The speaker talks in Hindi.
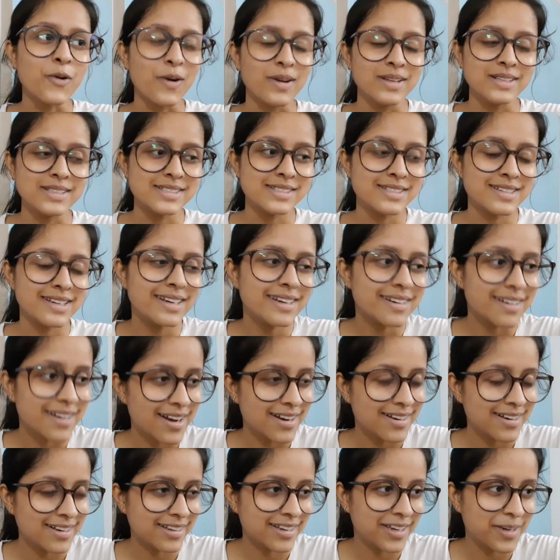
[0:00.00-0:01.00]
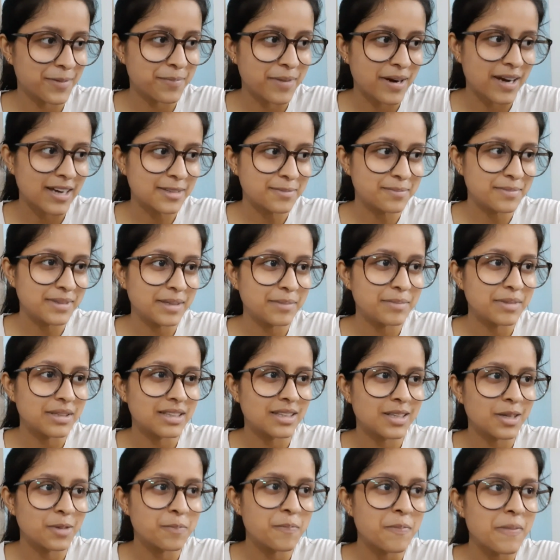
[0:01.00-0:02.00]
कॉन्स्टेंट रहने के बाद भी
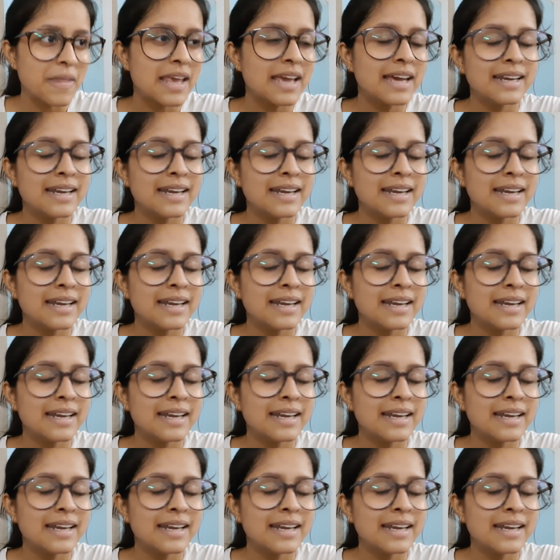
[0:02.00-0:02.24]
मतलब